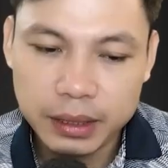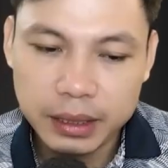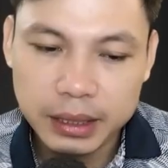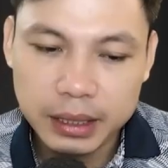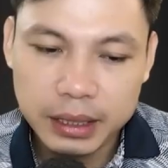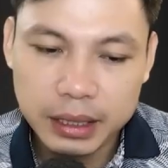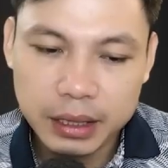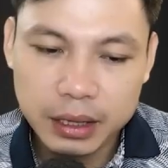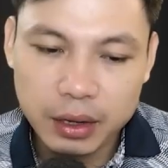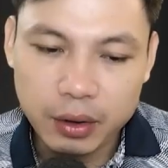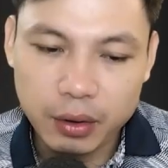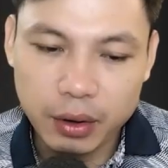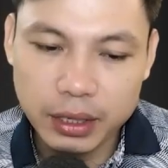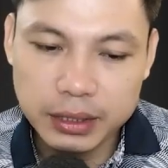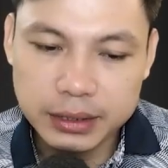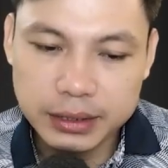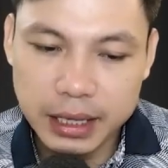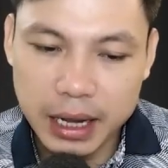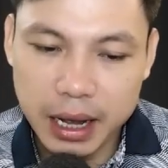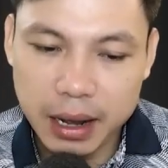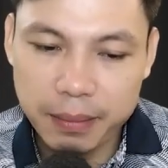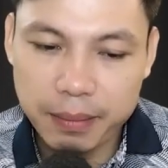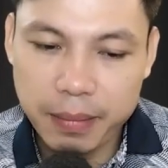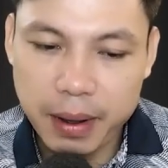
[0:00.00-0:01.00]
đầu đau
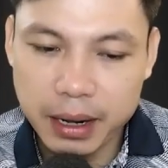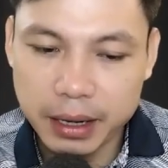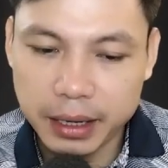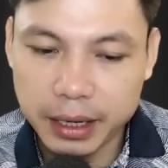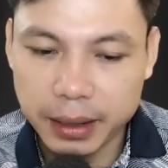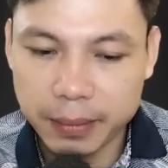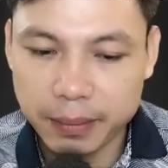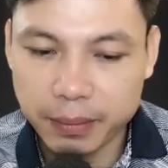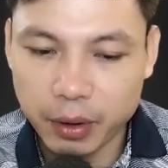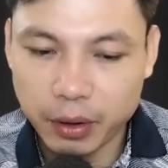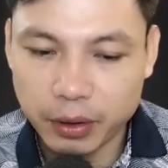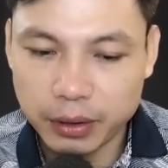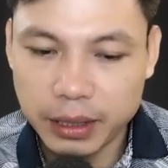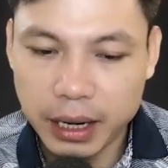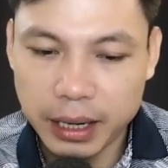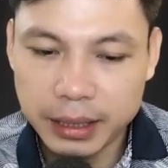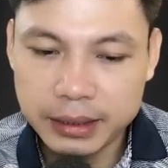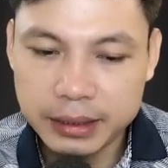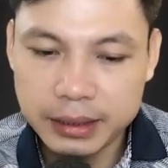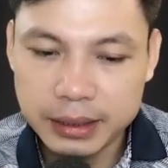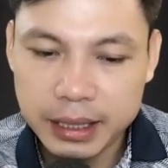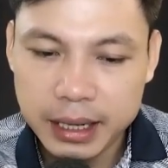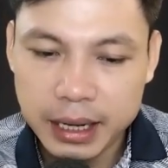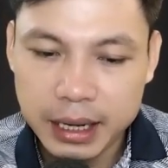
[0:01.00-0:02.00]
điếng vì vừa
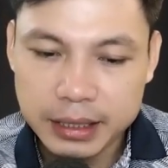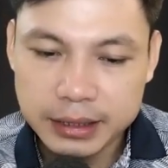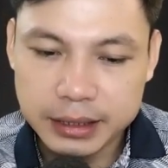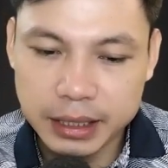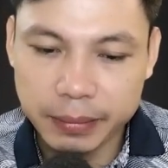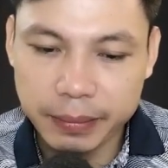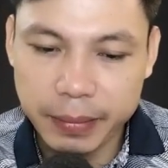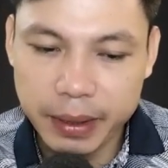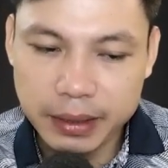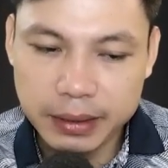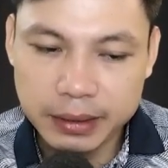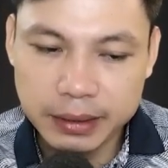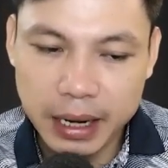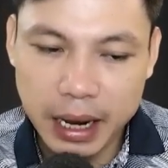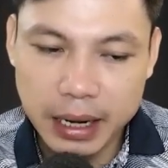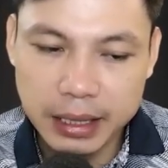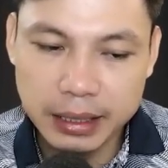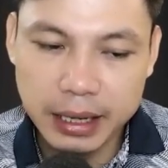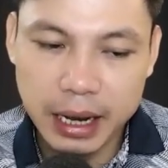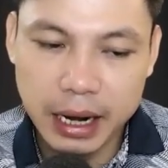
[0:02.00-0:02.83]
bị Thắng đánh mạnh một